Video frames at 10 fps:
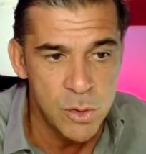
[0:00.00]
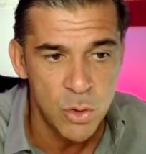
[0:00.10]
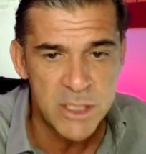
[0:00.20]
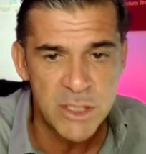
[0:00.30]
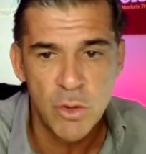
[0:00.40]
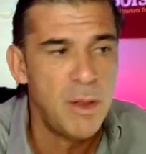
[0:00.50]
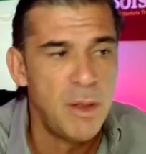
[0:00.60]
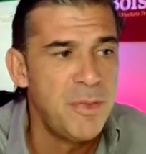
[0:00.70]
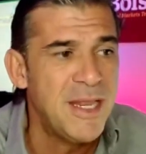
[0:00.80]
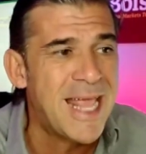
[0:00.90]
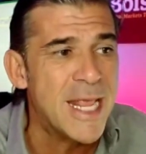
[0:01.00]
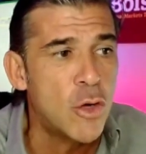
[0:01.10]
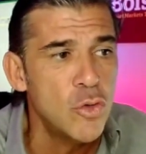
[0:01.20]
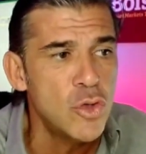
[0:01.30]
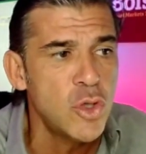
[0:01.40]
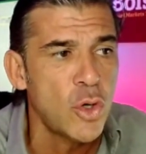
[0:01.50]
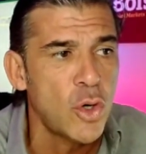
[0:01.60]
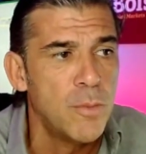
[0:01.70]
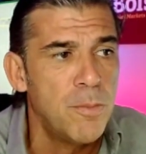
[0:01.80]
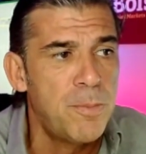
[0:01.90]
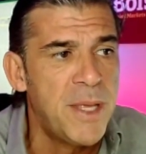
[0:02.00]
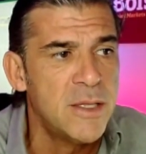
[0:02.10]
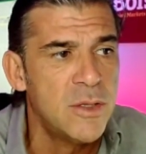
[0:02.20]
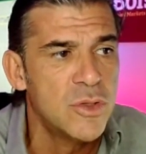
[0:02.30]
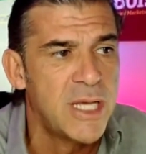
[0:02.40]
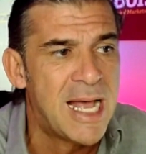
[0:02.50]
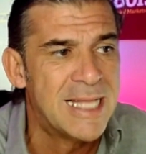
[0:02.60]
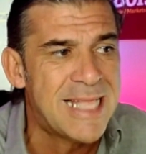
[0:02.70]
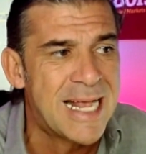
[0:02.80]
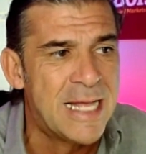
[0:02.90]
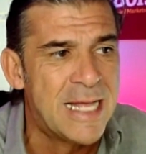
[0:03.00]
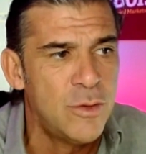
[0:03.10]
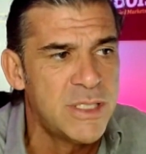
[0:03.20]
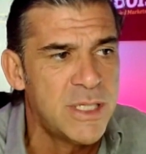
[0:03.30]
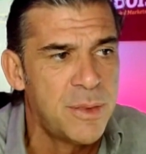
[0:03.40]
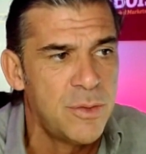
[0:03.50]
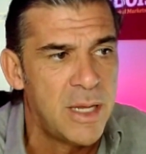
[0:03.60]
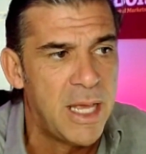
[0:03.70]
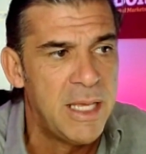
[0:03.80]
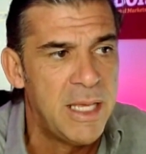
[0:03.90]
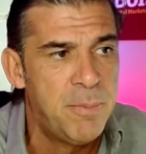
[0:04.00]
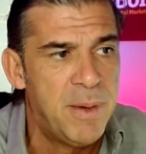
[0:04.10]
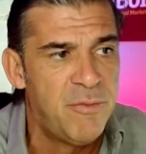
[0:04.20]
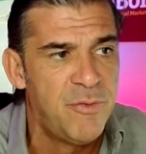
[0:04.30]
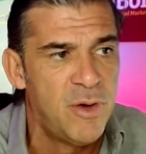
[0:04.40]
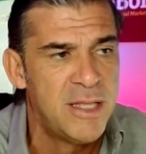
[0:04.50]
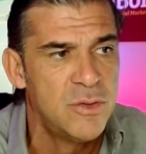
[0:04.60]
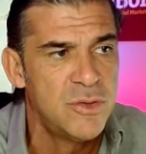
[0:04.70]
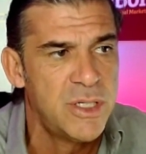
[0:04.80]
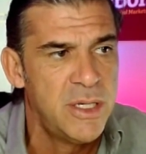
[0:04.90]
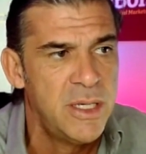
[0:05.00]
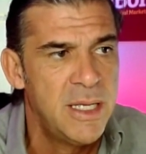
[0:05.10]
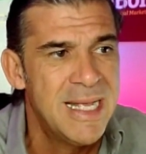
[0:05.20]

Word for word: Con esto quiero decir que incluso rompiéndose, atacando esa zona y perforándose,